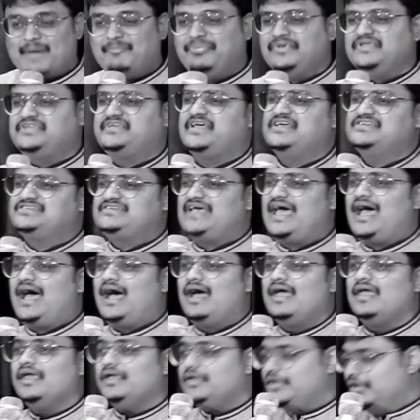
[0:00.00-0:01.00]
పంపించేశా
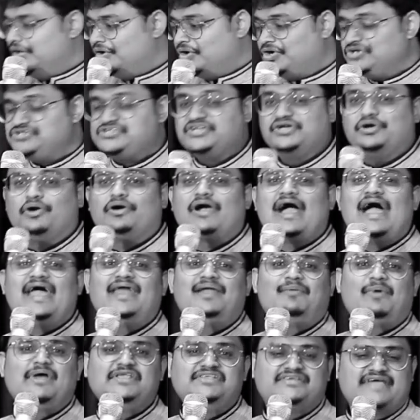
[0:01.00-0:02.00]
ఈరోజు ఇంకొక
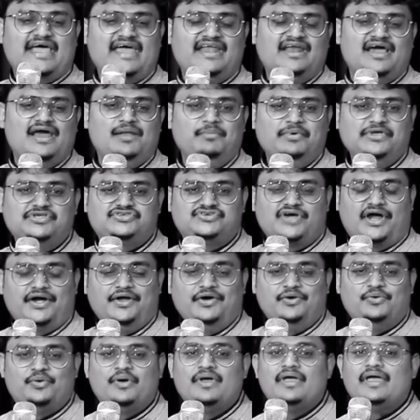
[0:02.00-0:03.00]
ఆయన మంచి ఆయన
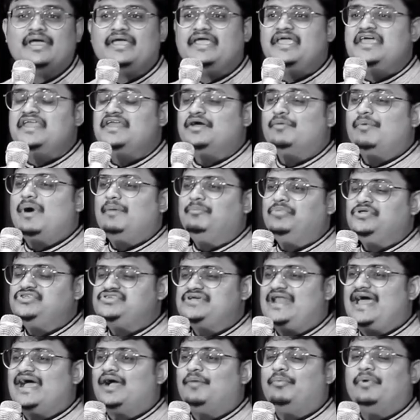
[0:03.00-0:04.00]
కనిపించాడు ఈయనకు
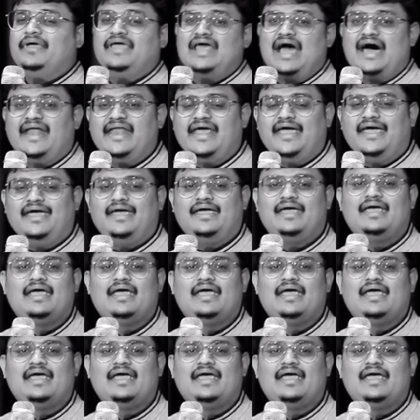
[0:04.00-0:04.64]
పంపించలేకపోయానే